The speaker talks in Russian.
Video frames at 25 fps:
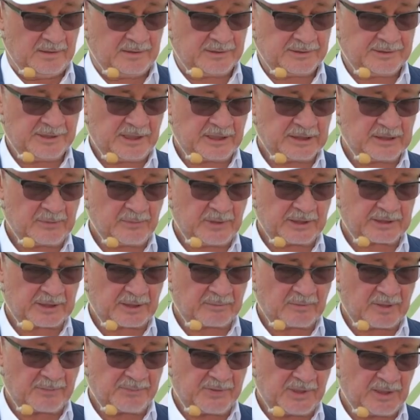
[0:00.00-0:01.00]
с этим
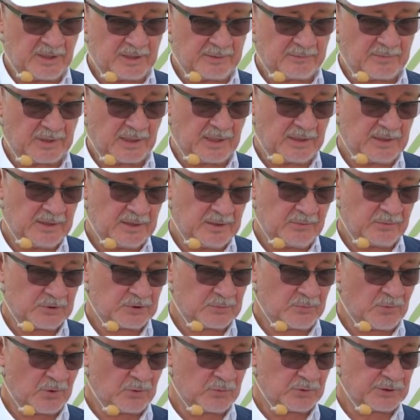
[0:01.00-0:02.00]
электромобилем они
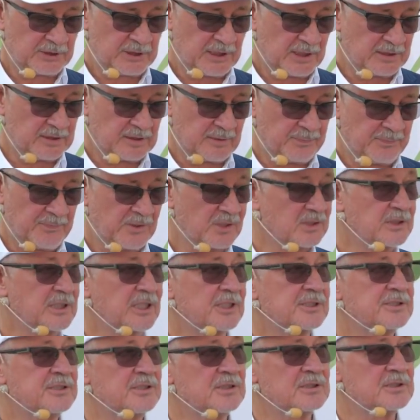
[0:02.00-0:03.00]
смогут стать, например,
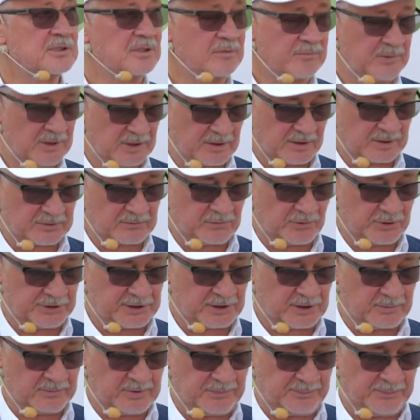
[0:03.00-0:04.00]
таксистами или
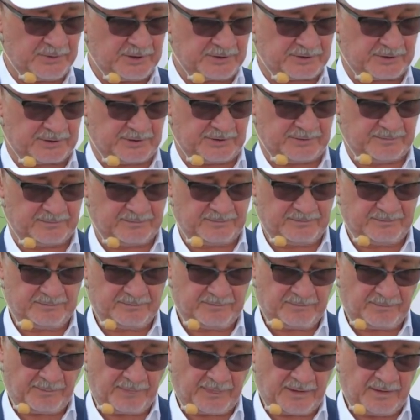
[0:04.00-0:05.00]
разводчиками пиццы.
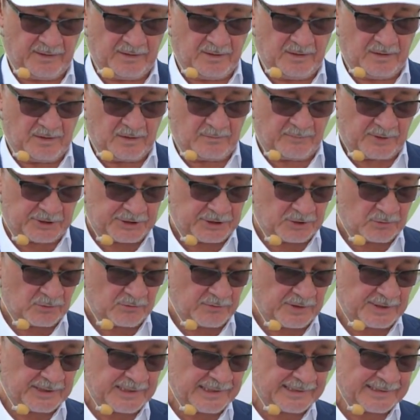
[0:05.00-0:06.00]
Машину
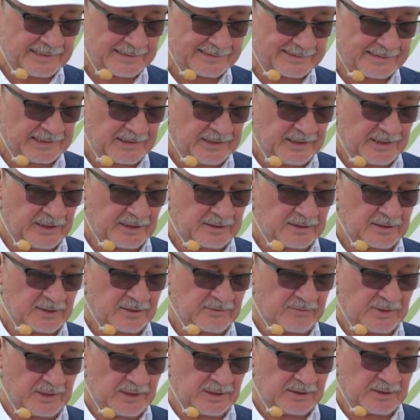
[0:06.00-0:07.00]
водитель заедет на
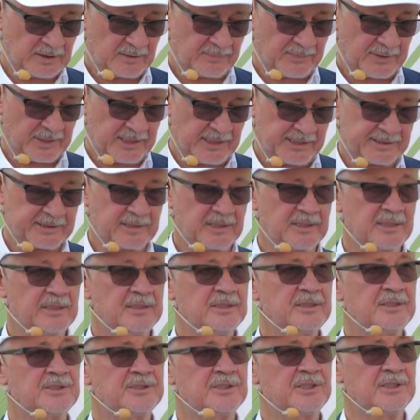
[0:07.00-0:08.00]
инвалидном кресле
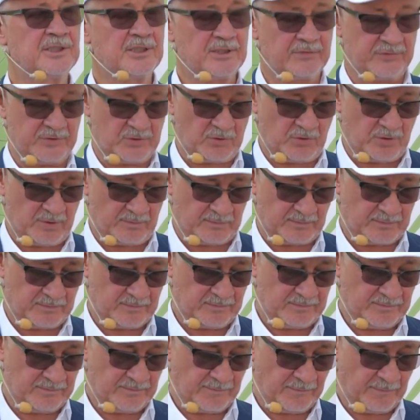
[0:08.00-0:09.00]
и, сидя в нем,
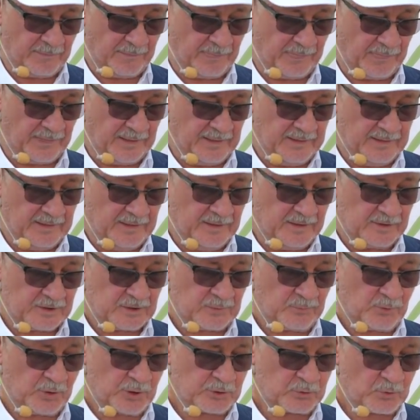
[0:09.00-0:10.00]

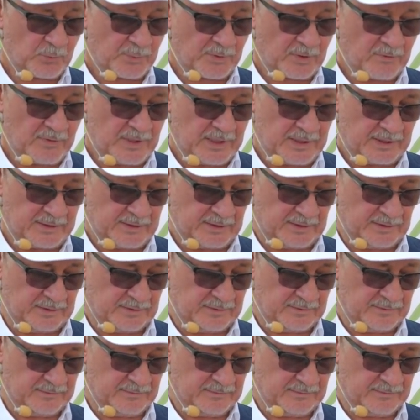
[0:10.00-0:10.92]
сможет управлять им.